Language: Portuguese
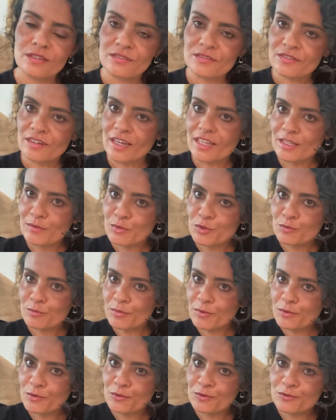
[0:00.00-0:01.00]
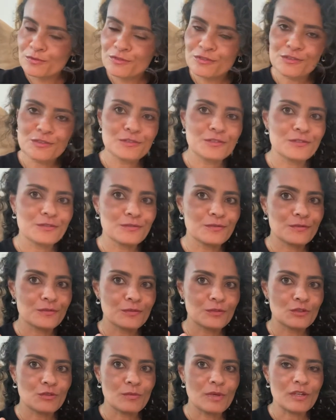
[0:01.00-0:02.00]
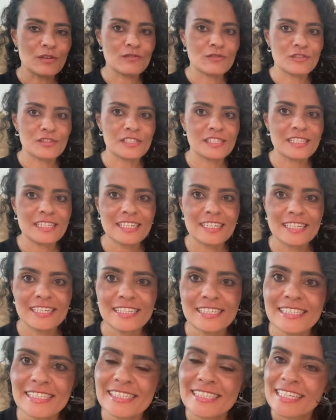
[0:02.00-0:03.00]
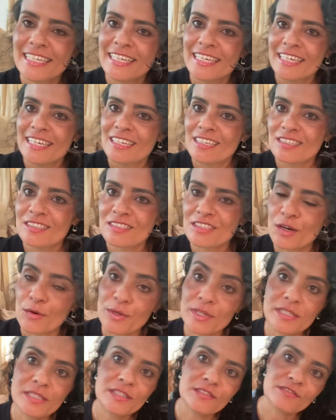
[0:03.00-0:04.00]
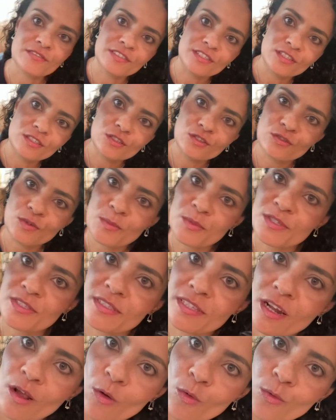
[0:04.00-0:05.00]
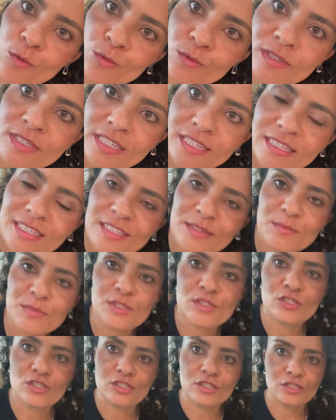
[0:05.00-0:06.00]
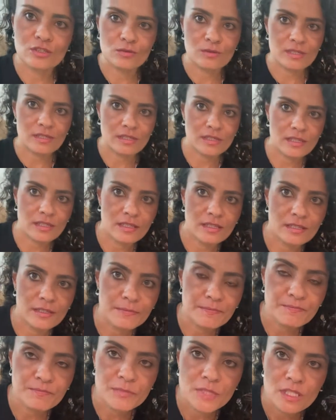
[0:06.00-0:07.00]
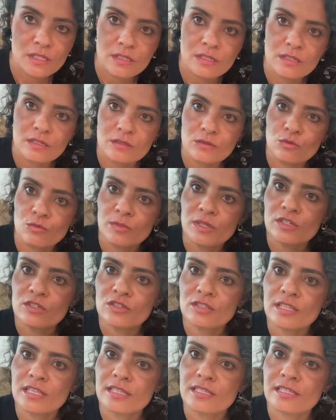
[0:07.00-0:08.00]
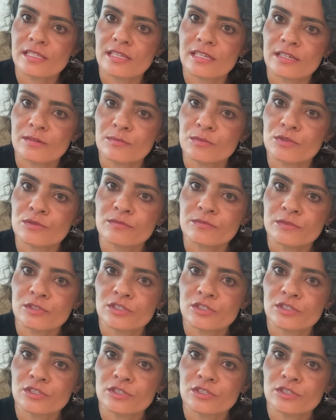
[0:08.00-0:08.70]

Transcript: Fala meu povo, tudo bem com vocês? Então, esse vídeo vou mostrar alguns recebidinhos aqui do mês de dezembro.